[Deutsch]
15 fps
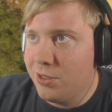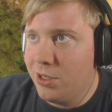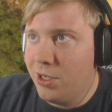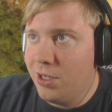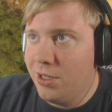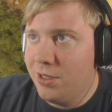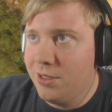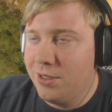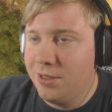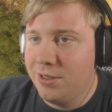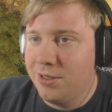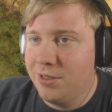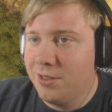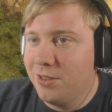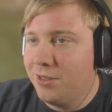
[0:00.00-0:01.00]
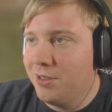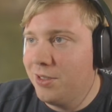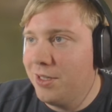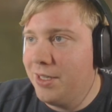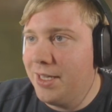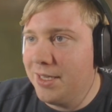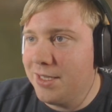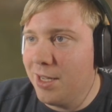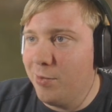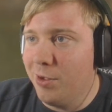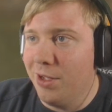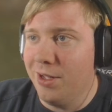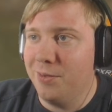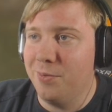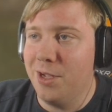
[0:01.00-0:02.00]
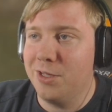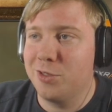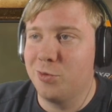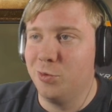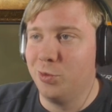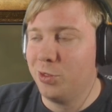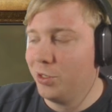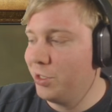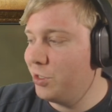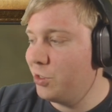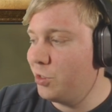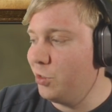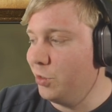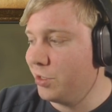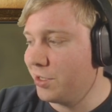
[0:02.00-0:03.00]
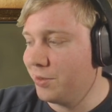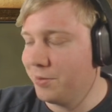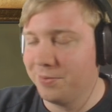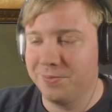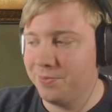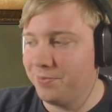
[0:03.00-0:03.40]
So. Jetzt aber. Macht's gut. Tschüss.